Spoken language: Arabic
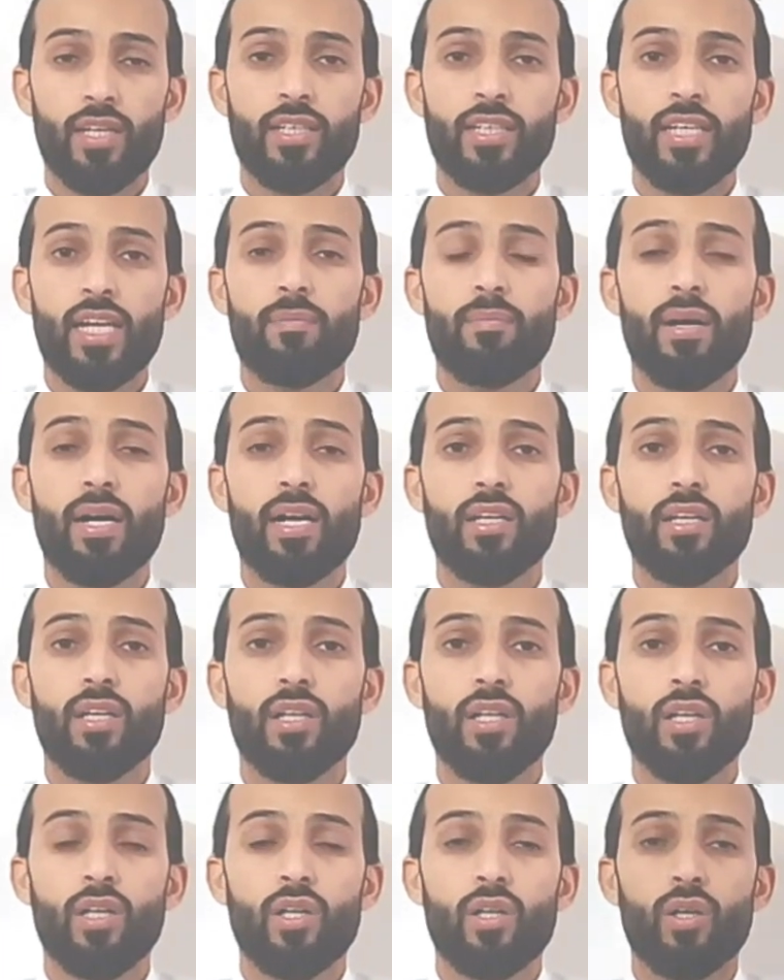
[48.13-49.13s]
اليابان
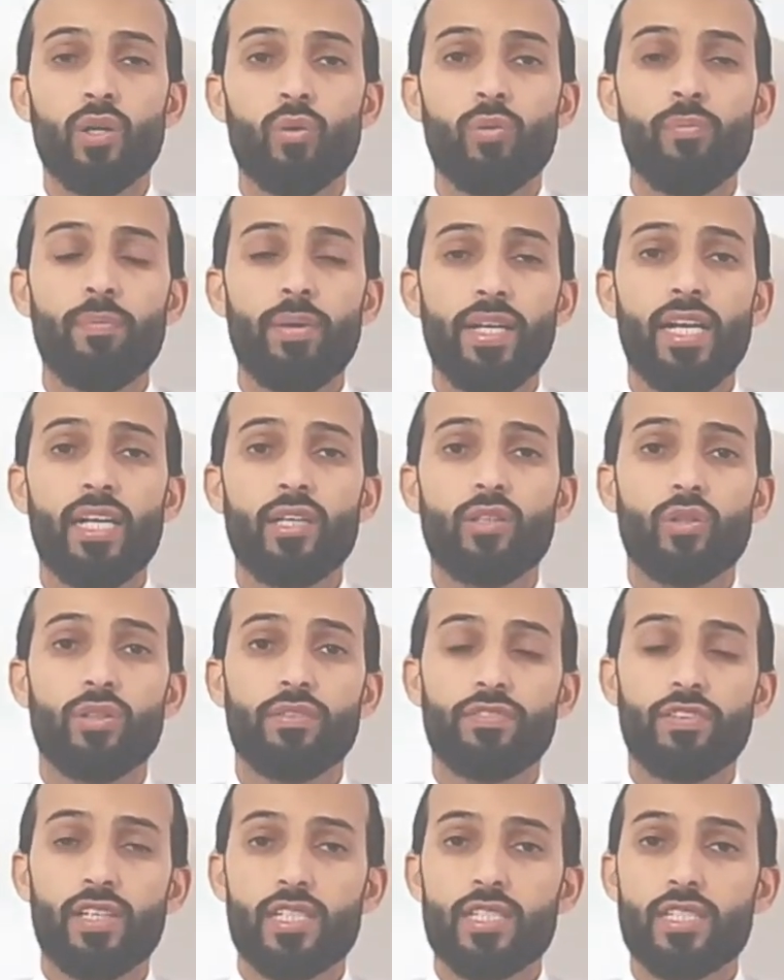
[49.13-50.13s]
ومن بيناتهم
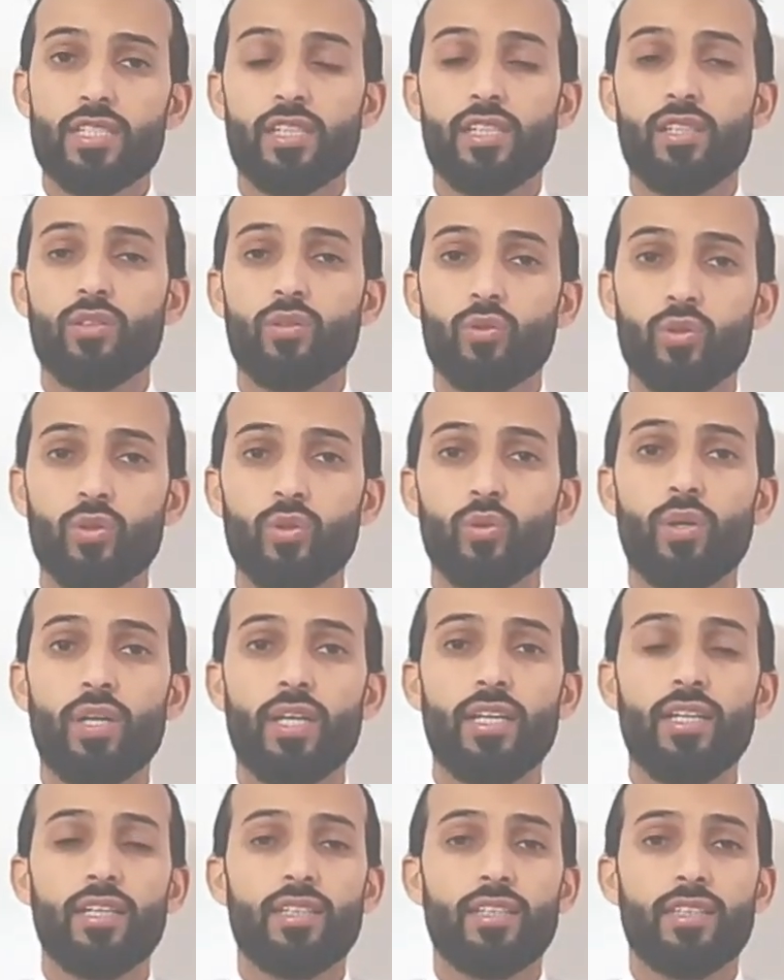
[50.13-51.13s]
فلسطين
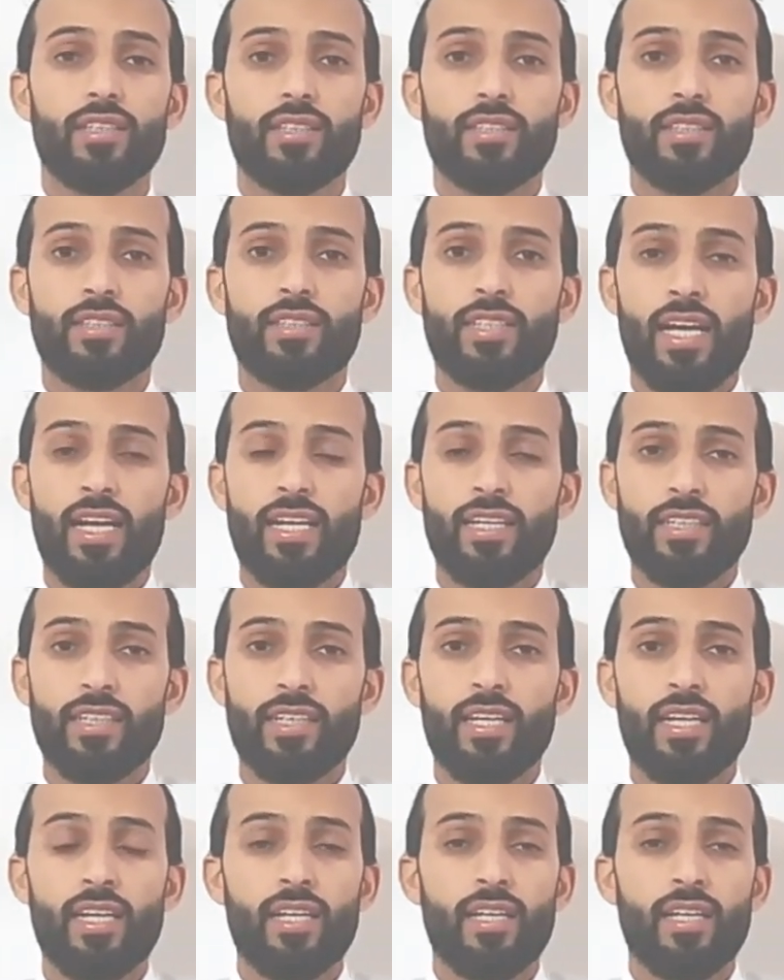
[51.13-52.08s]
ودول الثانية